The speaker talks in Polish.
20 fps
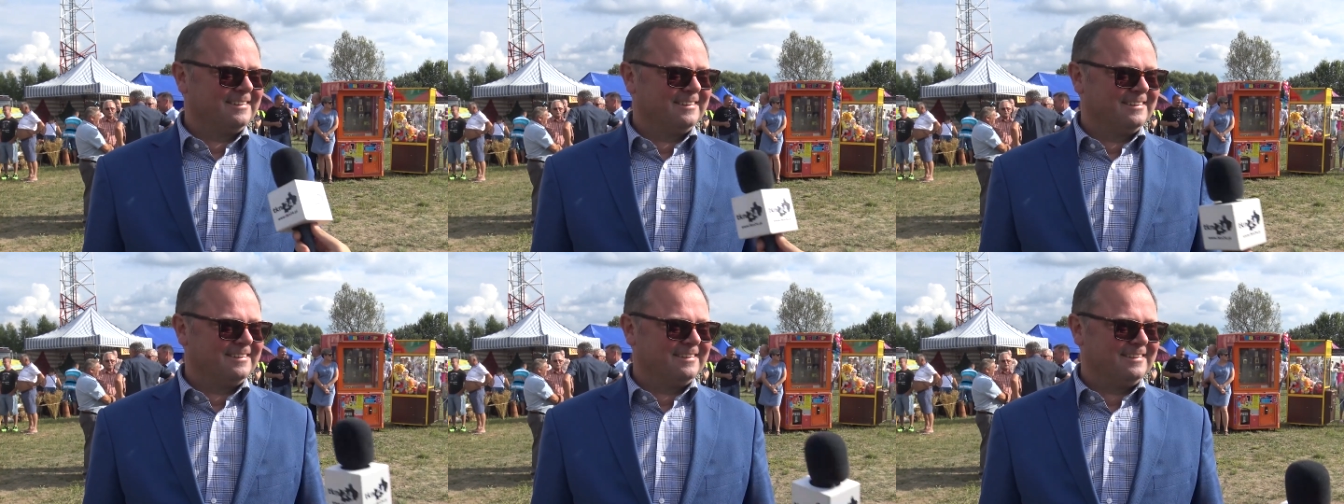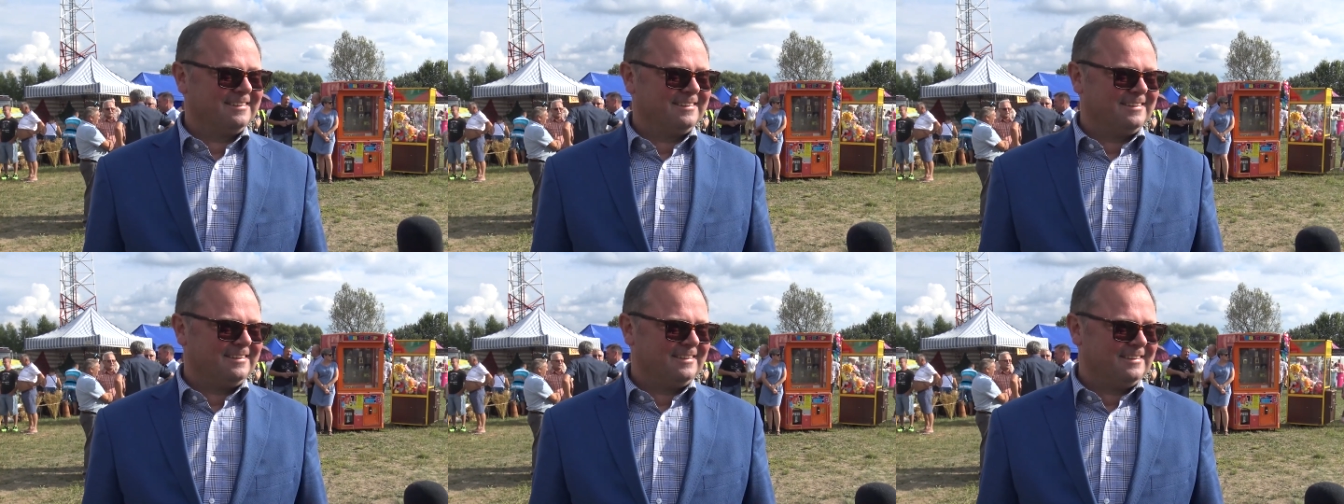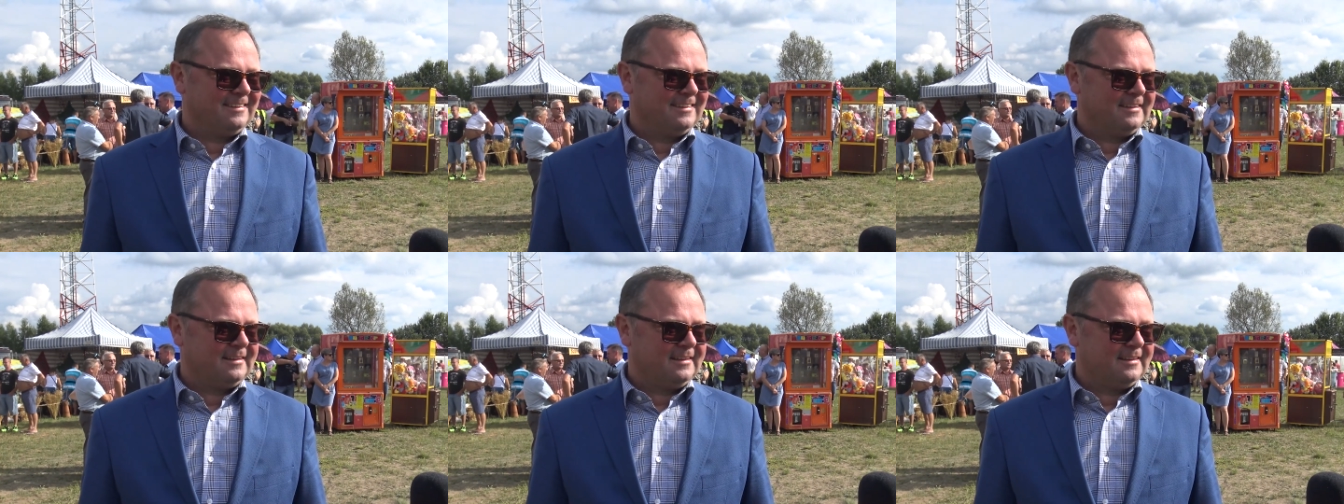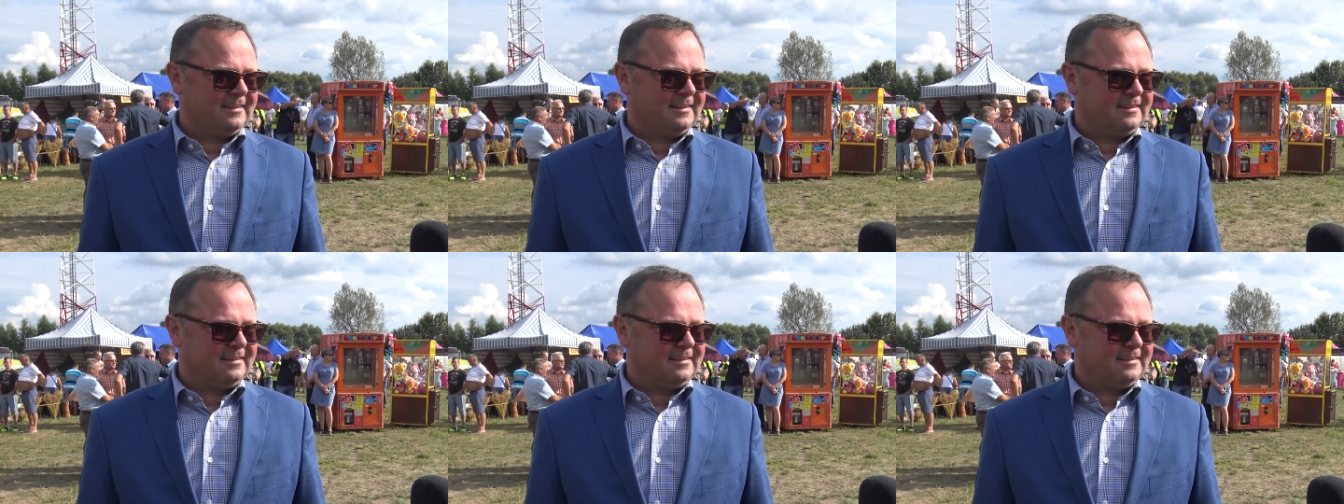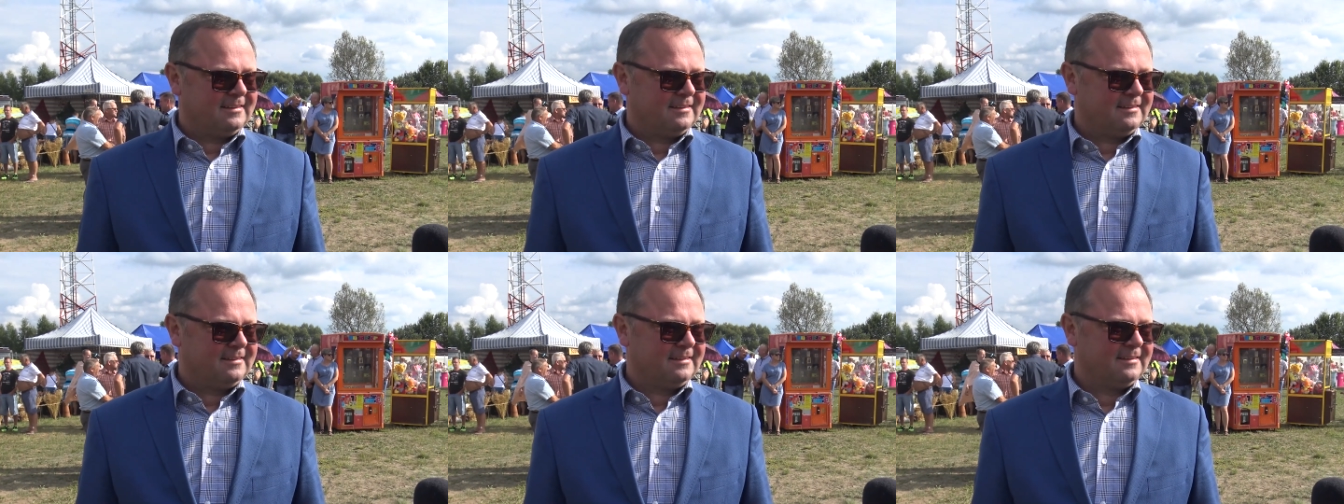właśnie, dwa miesiące do
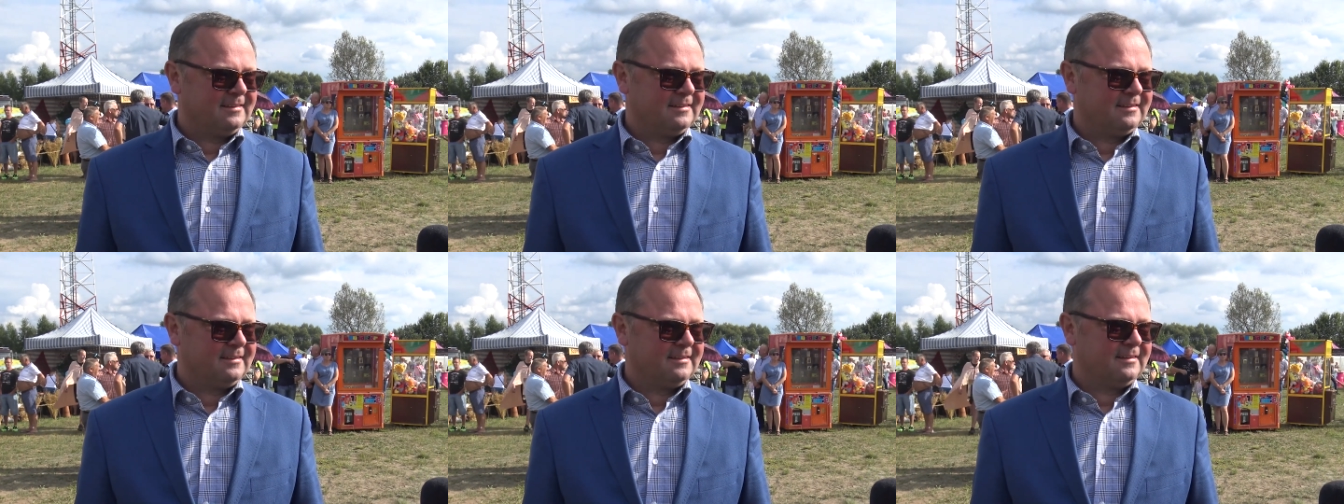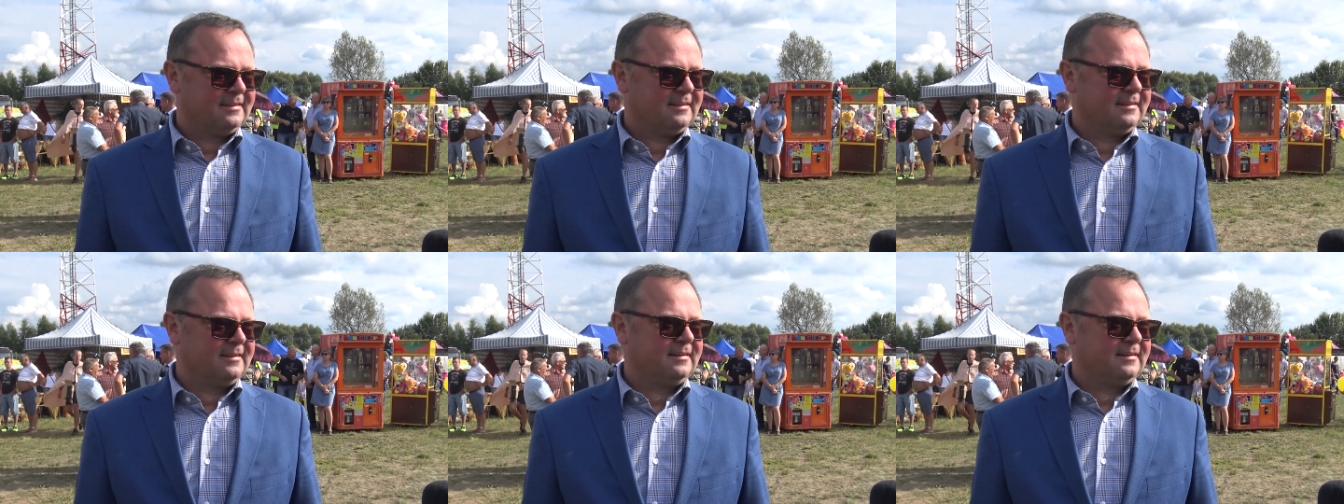wyborów, wy już